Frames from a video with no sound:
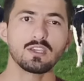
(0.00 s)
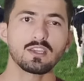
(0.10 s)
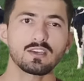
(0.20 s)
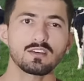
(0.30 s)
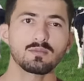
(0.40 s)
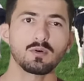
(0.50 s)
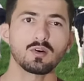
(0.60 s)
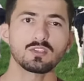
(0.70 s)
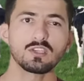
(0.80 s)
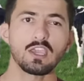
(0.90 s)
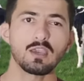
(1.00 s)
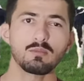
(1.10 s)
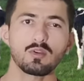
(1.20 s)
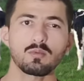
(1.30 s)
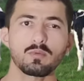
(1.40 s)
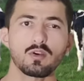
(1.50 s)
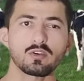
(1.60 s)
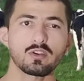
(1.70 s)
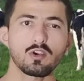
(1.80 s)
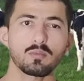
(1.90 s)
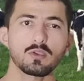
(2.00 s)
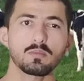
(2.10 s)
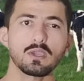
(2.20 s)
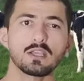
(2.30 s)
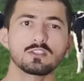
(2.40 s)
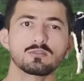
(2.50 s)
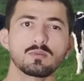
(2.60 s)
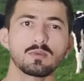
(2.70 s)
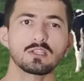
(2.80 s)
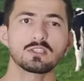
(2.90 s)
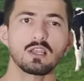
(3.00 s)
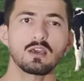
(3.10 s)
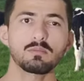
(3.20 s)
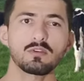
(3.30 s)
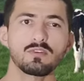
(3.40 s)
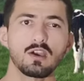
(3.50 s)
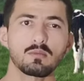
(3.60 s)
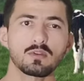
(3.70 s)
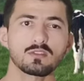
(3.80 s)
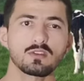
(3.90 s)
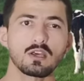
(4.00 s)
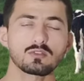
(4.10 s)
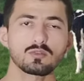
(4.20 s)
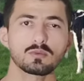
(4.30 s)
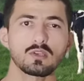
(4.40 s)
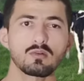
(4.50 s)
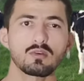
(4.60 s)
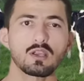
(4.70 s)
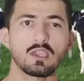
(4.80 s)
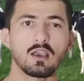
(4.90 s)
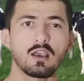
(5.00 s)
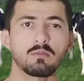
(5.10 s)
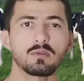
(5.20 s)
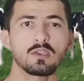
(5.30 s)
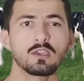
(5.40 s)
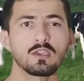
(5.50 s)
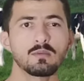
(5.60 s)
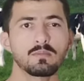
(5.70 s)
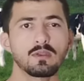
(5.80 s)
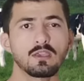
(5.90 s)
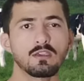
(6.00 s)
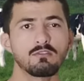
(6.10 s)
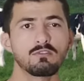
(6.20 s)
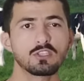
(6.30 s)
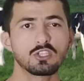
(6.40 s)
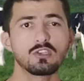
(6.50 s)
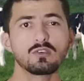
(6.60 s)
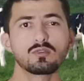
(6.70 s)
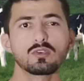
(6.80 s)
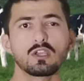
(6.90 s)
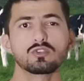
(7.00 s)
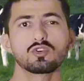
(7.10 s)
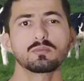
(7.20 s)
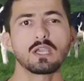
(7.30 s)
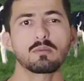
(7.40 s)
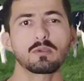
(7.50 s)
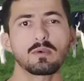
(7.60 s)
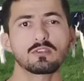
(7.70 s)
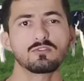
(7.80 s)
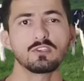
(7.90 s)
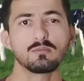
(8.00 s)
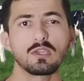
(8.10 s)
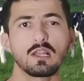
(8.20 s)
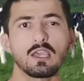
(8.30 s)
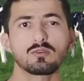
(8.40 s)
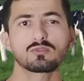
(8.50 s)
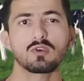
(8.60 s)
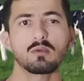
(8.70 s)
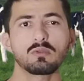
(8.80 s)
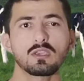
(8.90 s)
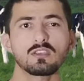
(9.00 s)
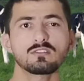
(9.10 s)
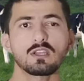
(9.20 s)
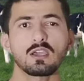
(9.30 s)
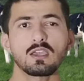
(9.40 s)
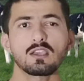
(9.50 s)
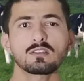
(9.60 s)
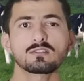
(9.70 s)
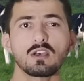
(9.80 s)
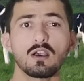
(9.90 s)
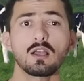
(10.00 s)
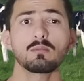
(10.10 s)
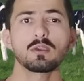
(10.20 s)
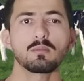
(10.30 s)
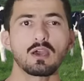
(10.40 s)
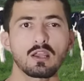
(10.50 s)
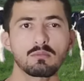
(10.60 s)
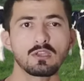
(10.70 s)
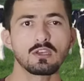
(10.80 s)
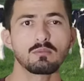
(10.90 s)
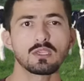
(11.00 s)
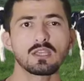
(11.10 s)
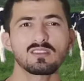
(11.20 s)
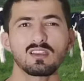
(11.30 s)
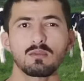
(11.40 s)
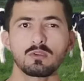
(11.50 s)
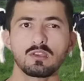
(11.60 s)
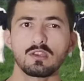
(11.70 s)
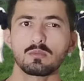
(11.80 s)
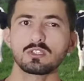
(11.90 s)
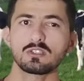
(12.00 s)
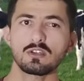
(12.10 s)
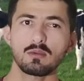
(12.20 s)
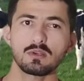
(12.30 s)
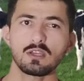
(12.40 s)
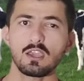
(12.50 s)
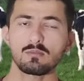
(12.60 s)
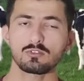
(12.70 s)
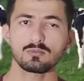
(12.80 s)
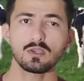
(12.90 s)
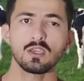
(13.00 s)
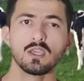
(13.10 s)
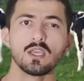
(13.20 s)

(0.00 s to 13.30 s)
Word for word: एक बहुत ही अहम और इम्पॉर्टेंट टॉपिक पे है जिसमें मैं इंशाल्लाह अपने फार्मर हजरात को बताऊंगा कि आपने अपने बच्ची को या जो भी आपके पास फ़ीमेल है उसको आपने किस तरह एक साल में बारह महीने में या तेरह महीने में जितना भी टाइम उसमें